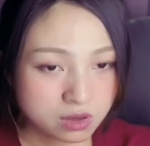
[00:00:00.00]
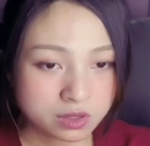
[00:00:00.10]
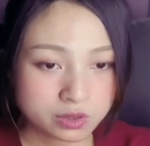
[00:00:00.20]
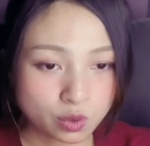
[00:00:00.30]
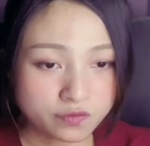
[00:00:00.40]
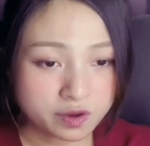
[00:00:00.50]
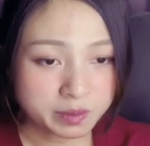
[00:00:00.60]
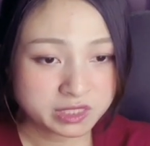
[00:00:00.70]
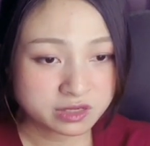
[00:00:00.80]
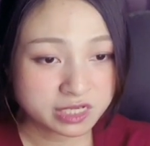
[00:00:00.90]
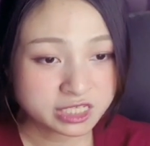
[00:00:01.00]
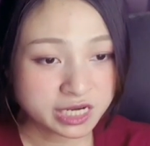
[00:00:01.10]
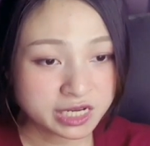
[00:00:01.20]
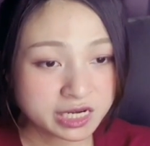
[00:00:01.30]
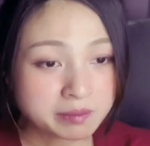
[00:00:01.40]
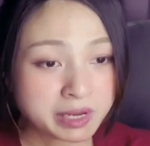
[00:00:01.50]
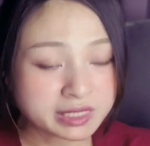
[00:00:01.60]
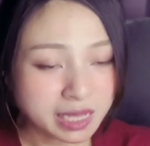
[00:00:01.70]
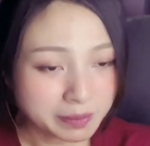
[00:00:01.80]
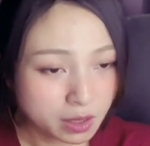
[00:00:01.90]
đối phương bây giờ đã chạy đi đến bảy
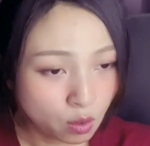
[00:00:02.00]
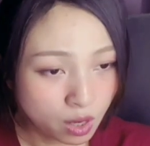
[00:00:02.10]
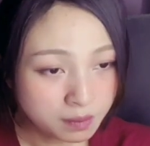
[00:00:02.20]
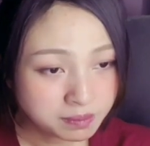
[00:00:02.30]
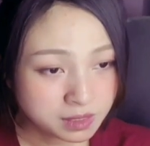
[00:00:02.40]
tám cái hồ hấp